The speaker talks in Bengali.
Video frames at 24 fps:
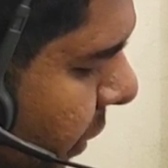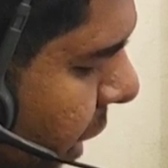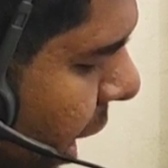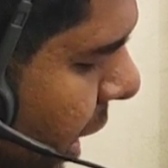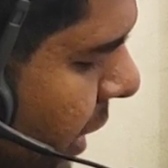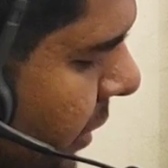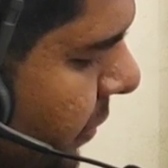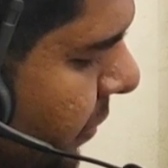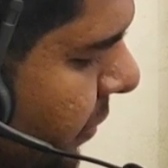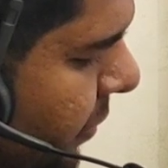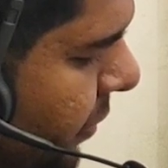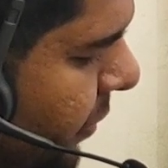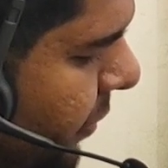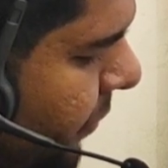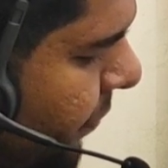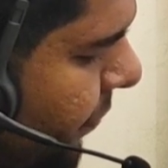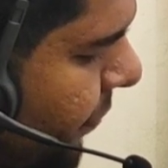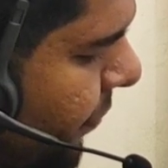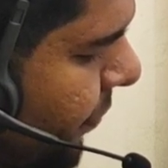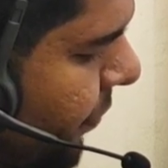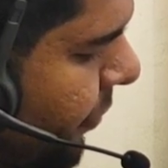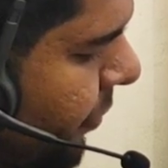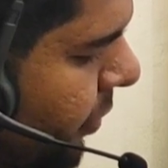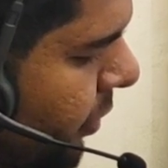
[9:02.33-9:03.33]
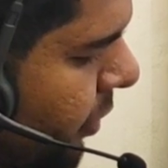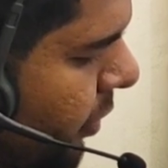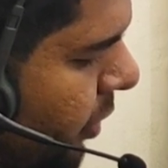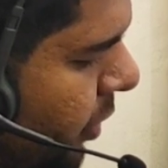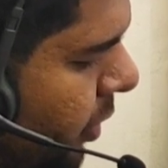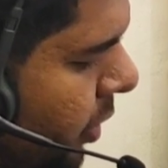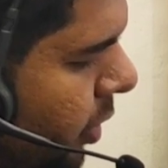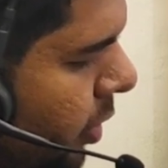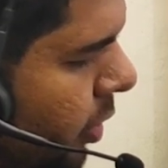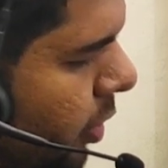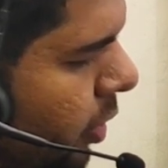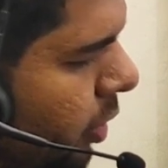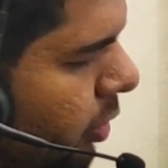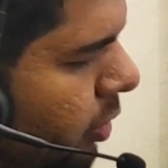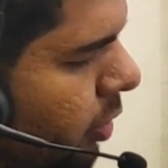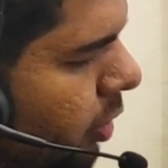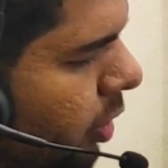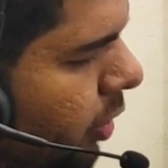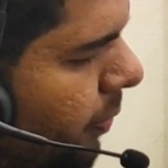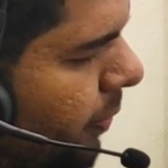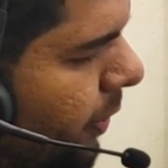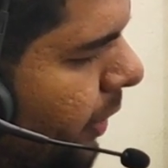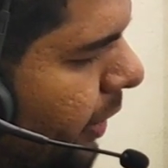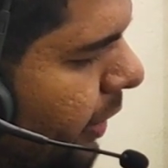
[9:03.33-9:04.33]
ফাইভ কত
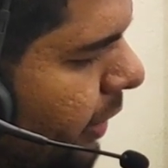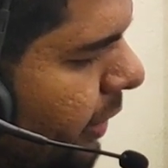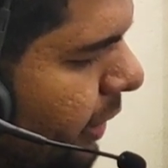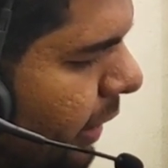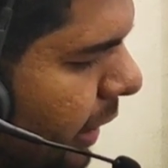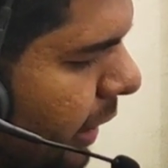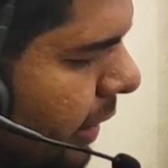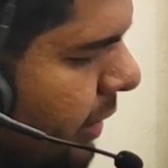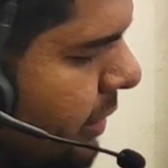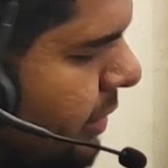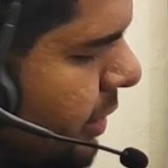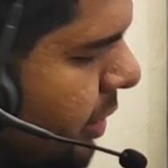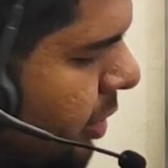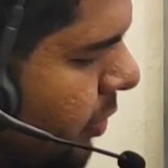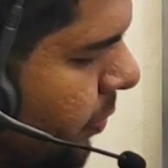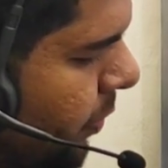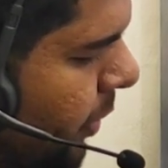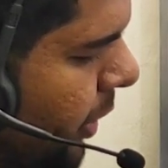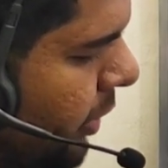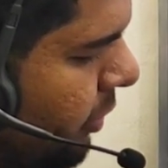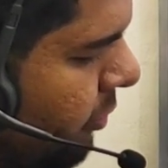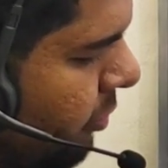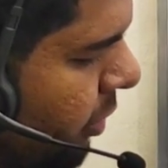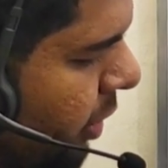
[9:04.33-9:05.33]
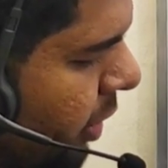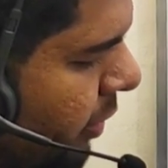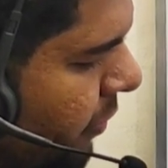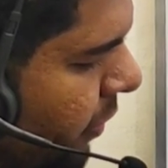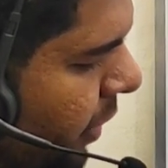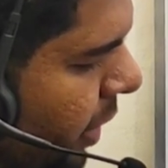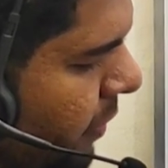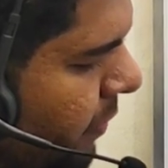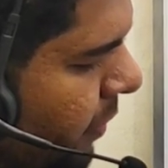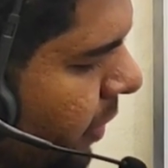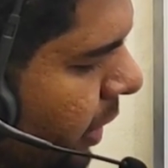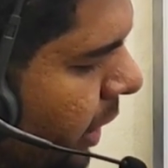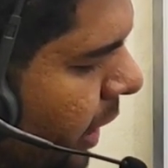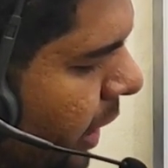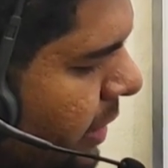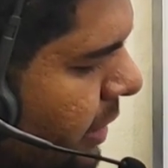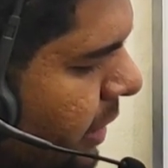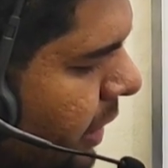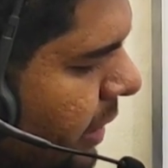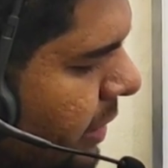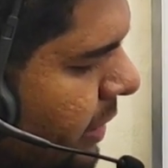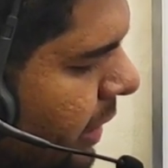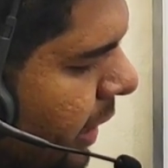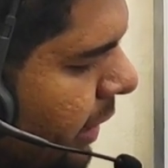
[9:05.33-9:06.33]
হবে তাহলে জিরো পয়েন্ট থ্রি ফাইভের
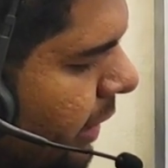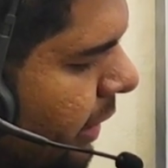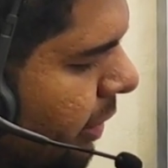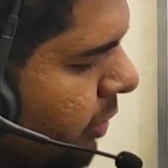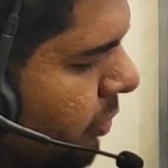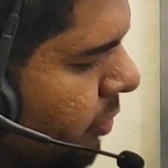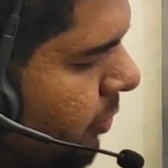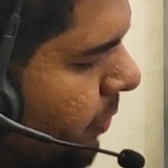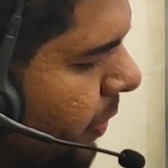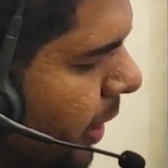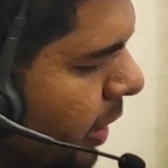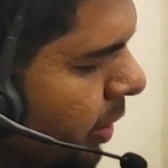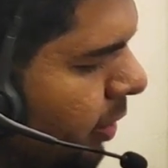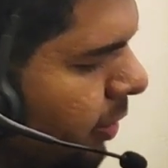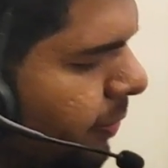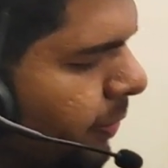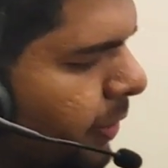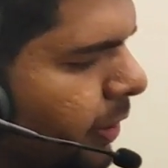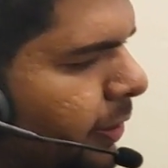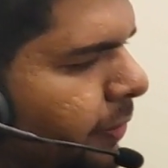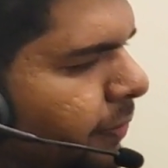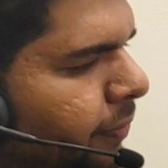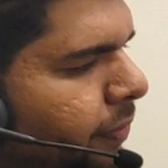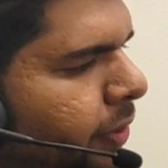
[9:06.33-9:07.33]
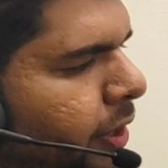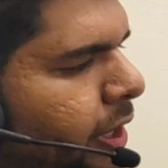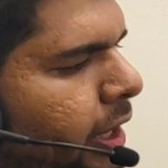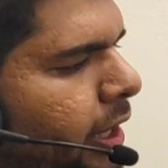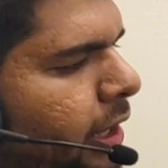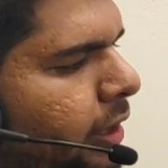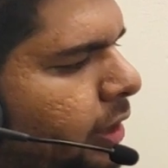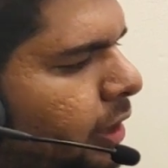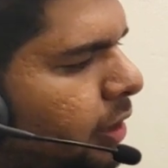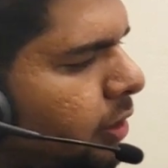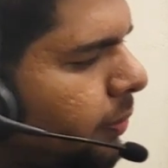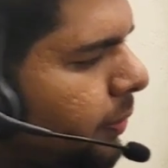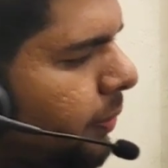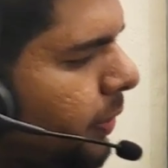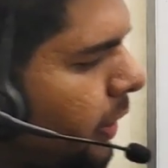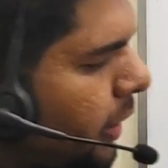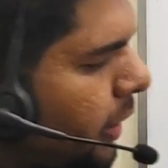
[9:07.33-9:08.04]
কাছাকাছি একটা কোনো মান হবে তো তুমি